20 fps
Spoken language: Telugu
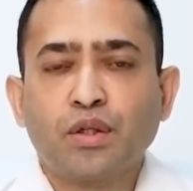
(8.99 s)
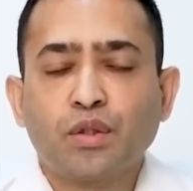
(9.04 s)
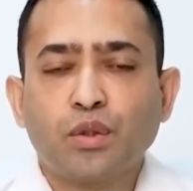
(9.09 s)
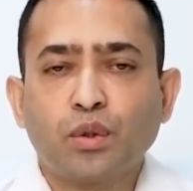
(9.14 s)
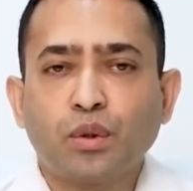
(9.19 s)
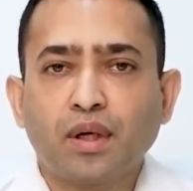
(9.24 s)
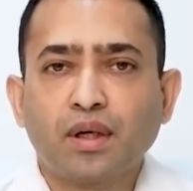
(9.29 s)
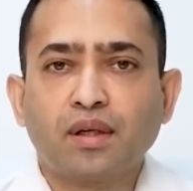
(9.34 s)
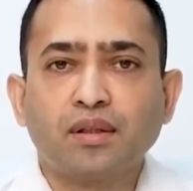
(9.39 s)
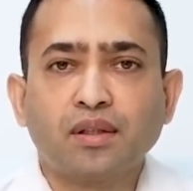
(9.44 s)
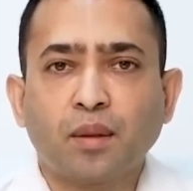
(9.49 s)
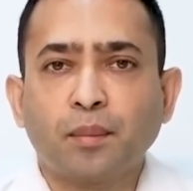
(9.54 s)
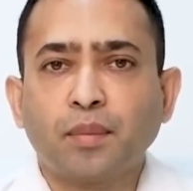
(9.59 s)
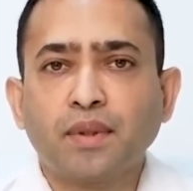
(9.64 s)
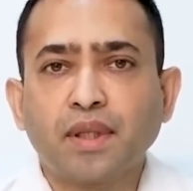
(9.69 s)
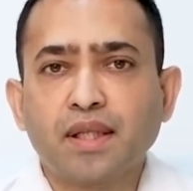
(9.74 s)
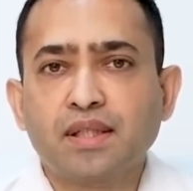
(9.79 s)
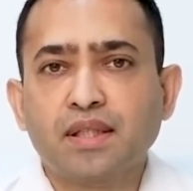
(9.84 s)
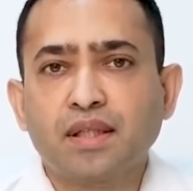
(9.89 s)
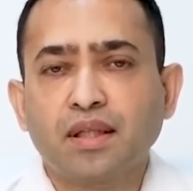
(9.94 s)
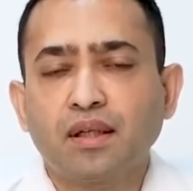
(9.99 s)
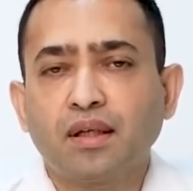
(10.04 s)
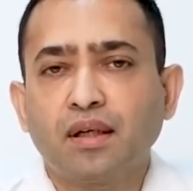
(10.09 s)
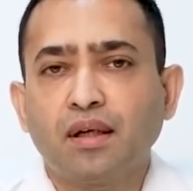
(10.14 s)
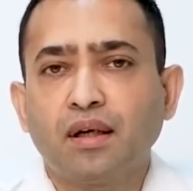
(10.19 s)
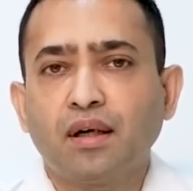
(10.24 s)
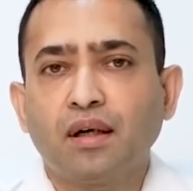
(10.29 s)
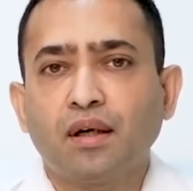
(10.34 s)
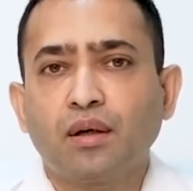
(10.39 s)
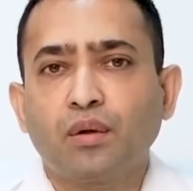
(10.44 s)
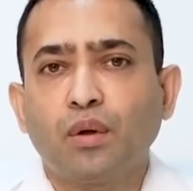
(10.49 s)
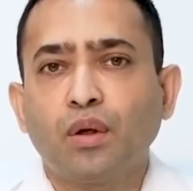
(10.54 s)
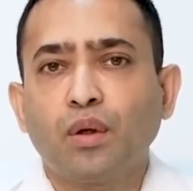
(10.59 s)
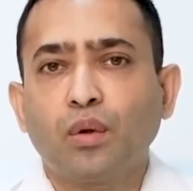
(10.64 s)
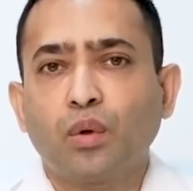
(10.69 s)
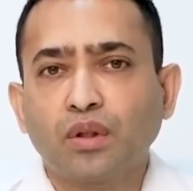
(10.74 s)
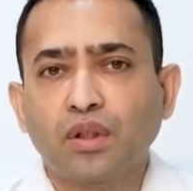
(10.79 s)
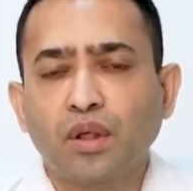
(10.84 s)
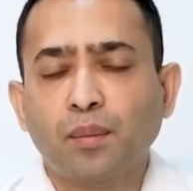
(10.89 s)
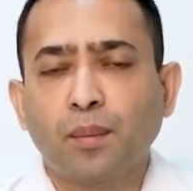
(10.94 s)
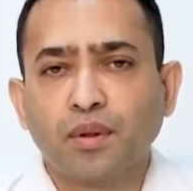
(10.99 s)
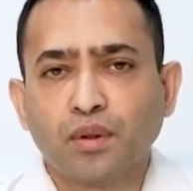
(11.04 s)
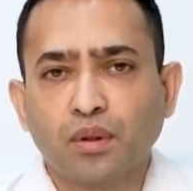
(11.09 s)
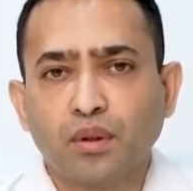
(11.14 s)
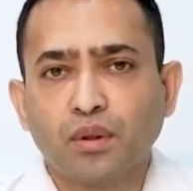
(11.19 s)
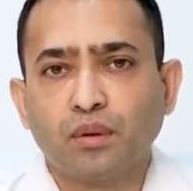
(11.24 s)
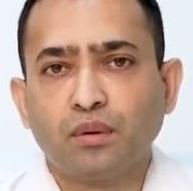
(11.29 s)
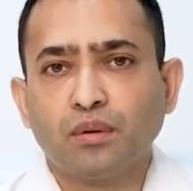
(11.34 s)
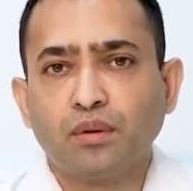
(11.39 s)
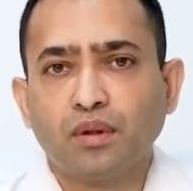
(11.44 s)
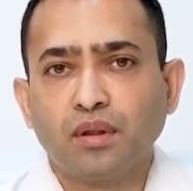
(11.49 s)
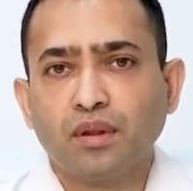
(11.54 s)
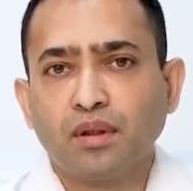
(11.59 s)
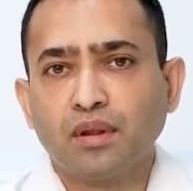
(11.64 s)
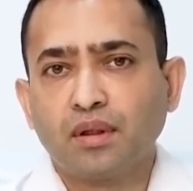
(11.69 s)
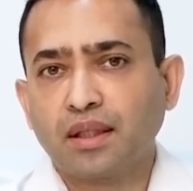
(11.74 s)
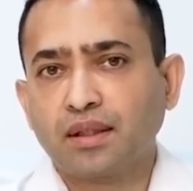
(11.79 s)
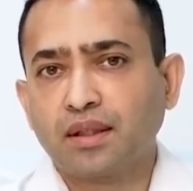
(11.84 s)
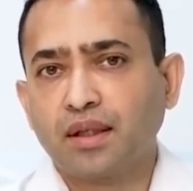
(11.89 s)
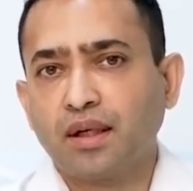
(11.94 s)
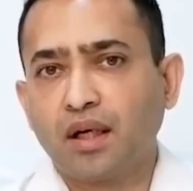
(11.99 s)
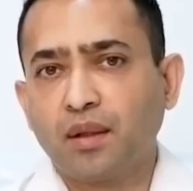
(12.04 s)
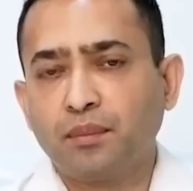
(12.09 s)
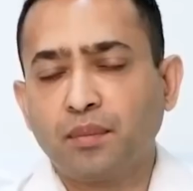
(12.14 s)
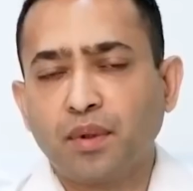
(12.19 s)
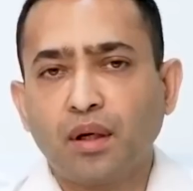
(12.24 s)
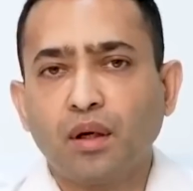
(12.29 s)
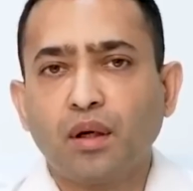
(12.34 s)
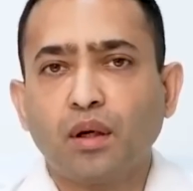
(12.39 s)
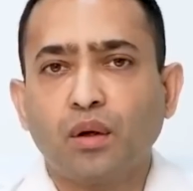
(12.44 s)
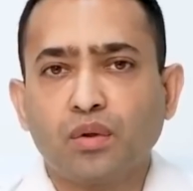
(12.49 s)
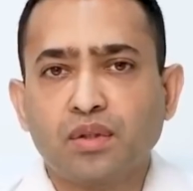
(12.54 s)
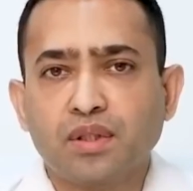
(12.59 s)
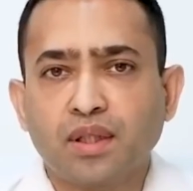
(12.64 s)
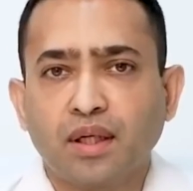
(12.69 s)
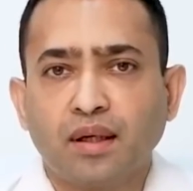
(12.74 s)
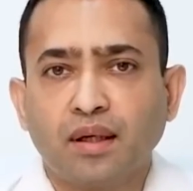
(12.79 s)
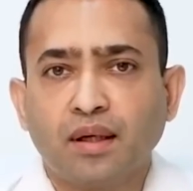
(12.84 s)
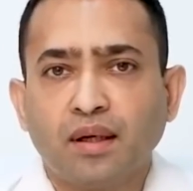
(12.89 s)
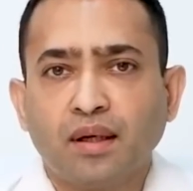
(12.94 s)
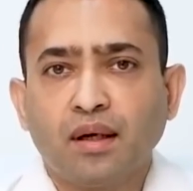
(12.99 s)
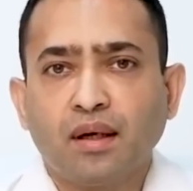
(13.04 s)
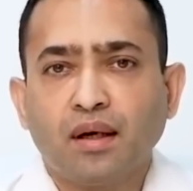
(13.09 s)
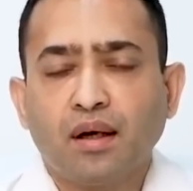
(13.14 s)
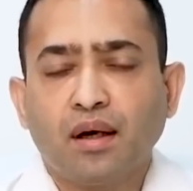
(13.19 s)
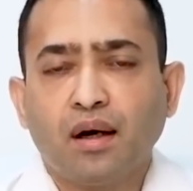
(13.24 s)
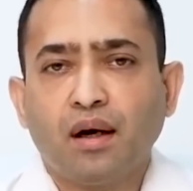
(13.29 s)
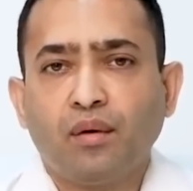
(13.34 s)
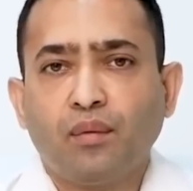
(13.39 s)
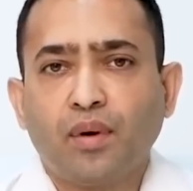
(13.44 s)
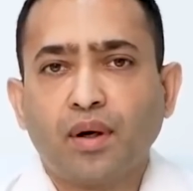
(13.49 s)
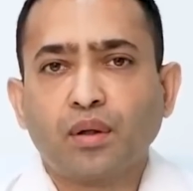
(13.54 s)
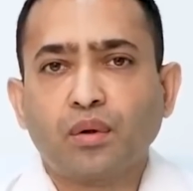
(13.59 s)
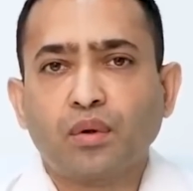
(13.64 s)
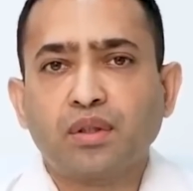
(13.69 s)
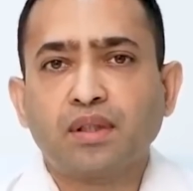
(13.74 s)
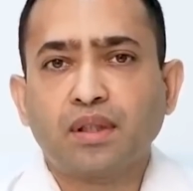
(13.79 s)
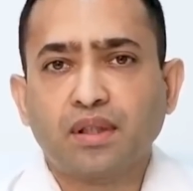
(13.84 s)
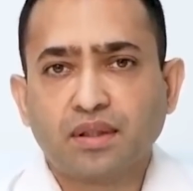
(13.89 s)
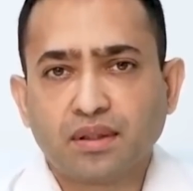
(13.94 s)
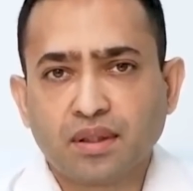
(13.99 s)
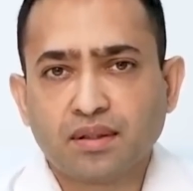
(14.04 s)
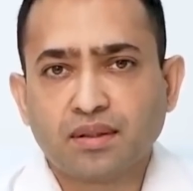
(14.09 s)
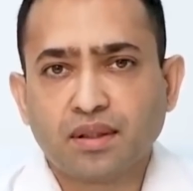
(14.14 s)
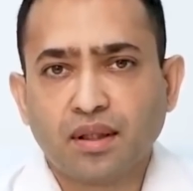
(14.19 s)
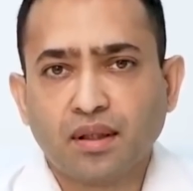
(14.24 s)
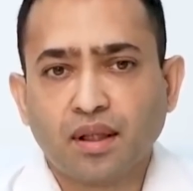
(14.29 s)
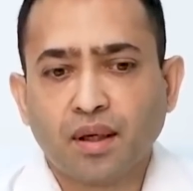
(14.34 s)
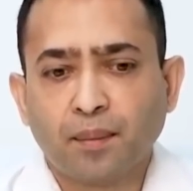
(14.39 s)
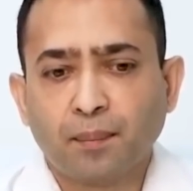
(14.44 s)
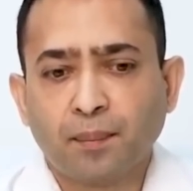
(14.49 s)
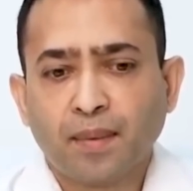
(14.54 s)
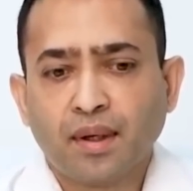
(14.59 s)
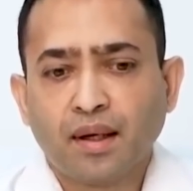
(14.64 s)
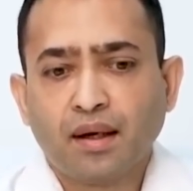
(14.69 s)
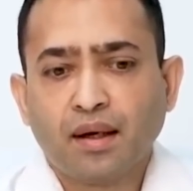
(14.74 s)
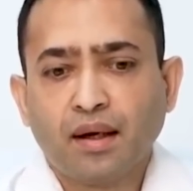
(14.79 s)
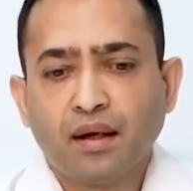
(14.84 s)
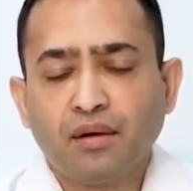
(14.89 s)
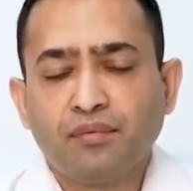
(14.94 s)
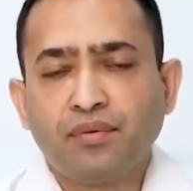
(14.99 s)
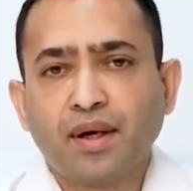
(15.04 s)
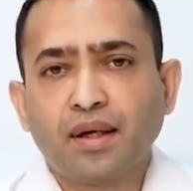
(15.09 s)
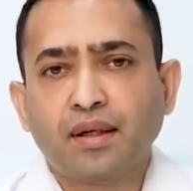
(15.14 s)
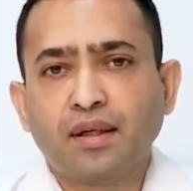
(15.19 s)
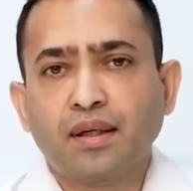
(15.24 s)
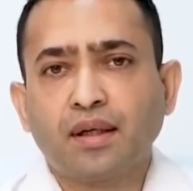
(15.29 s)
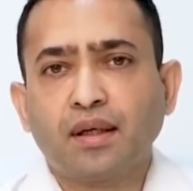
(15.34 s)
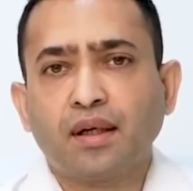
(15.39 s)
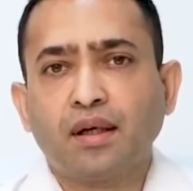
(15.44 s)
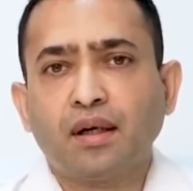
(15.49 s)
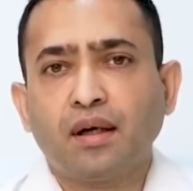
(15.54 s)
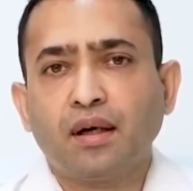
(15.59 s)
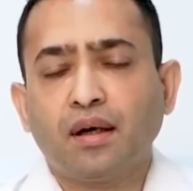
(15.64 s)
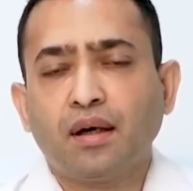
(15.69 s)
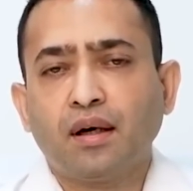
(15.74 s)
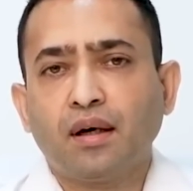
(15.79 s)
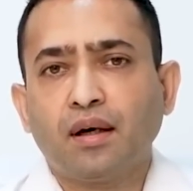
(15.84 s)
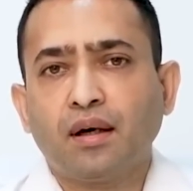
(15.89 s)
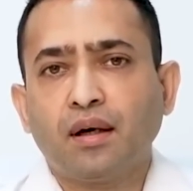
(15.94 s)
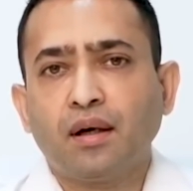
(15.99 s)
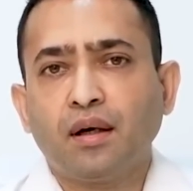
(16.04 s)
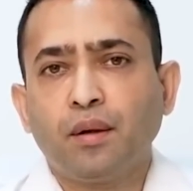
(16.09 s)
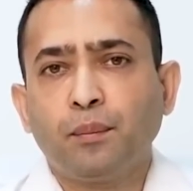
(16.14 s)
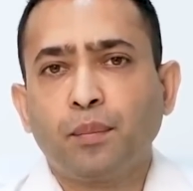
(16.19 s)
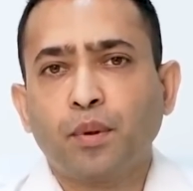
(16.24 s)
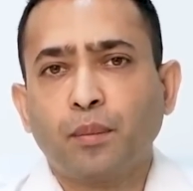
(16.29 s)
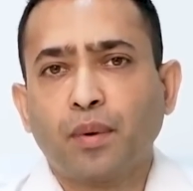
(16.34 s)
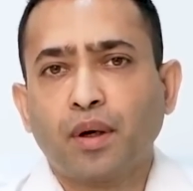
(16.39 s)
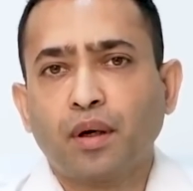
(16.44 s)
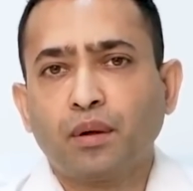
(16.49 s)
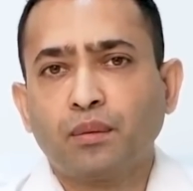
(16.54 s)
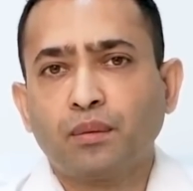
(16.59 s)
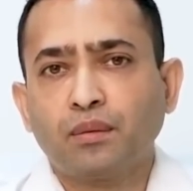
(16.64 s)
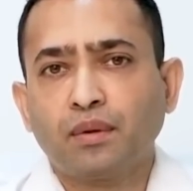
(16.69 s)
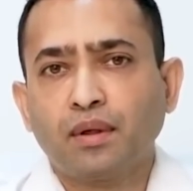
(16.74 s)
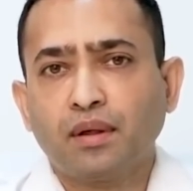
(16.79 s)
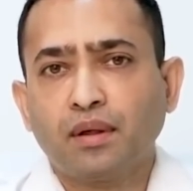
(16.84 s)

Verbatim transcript: షుగర్కి సంబంధించి కొన్ని కొత్త మందులు గత ఏళ్ళలో వచ్చాయి వాటి గురించి డిస్కస్ చేద్దాం ఇన్ఫ్యాక్ట్ ఇప్పుడు మనం